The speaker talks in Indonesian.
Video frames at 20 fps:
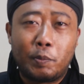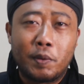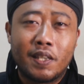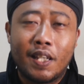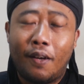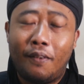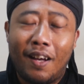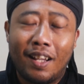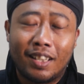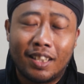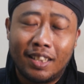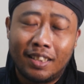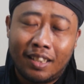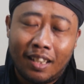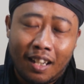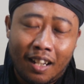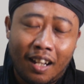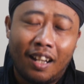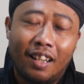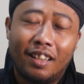pesawat,
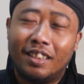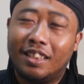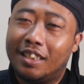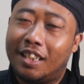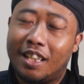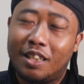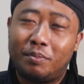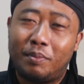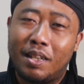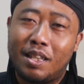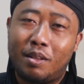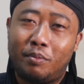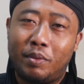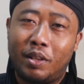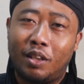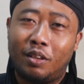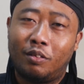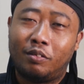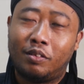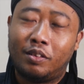tidak, tidak semacam
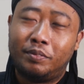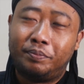itu.